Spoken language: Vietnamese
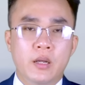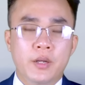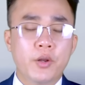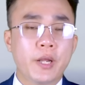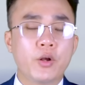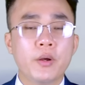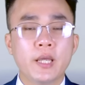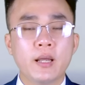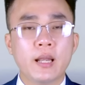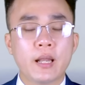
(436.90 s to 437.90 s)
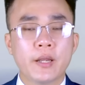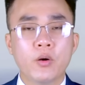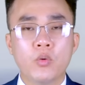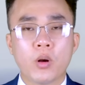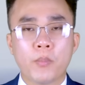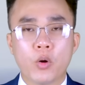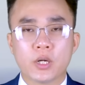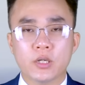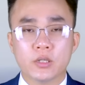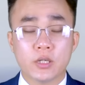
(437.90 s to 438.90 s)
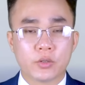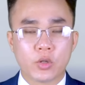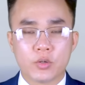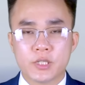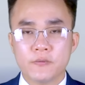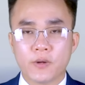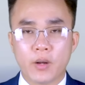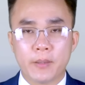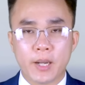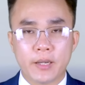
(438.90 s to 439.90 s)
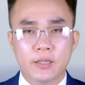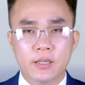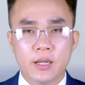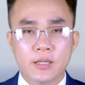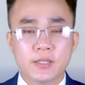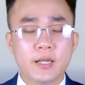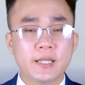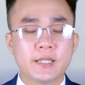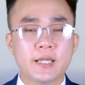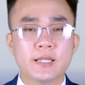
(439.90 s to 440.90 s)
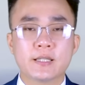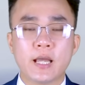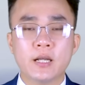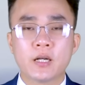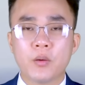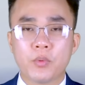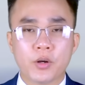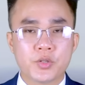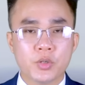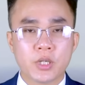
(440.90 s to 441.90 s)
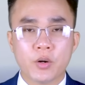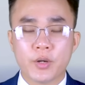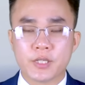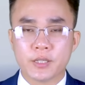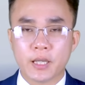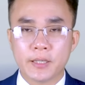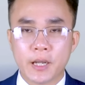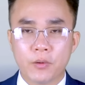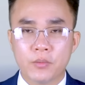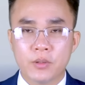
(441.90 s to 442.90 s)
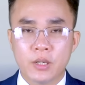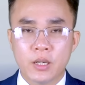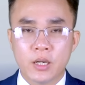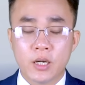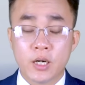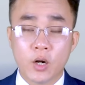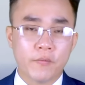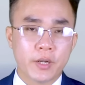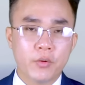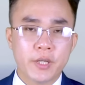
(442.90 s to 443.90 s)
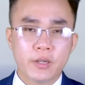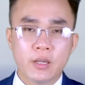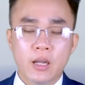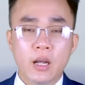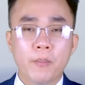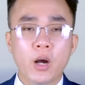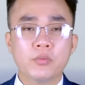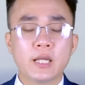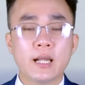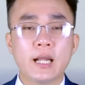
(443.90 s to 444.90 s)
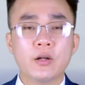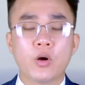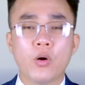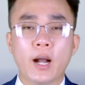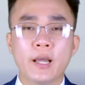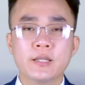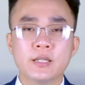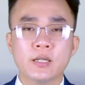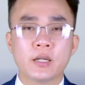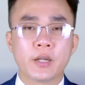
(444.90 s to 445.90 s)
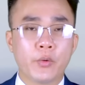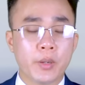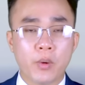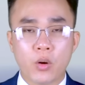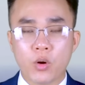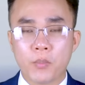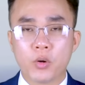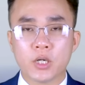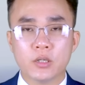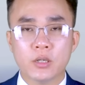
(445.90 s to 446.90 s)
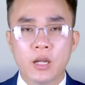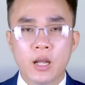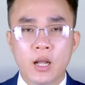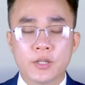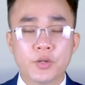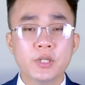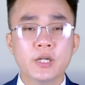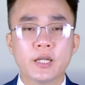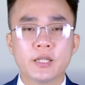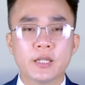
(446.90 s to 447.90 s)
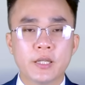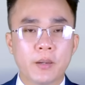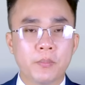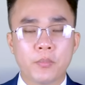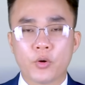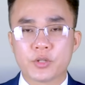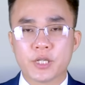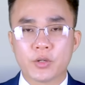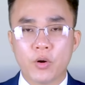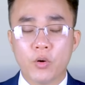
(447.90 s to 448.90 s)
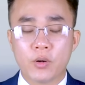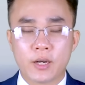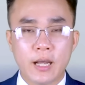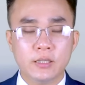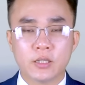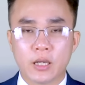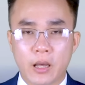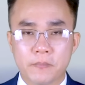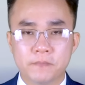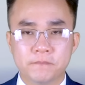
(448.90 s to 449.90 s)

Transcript: Điều này có nghĩa là nếu cuộc bầu cử được tổ chức vào ngày mai, Zelensky sẽ không có chút cơ hội chiến thắng nào. Không phải ngẫu nhiên mà ông ta đang cố gắng hết sức để hủy bỏ cuộc bầu cử, giống như người tiền nhiệm Poroshenko đã từng làm.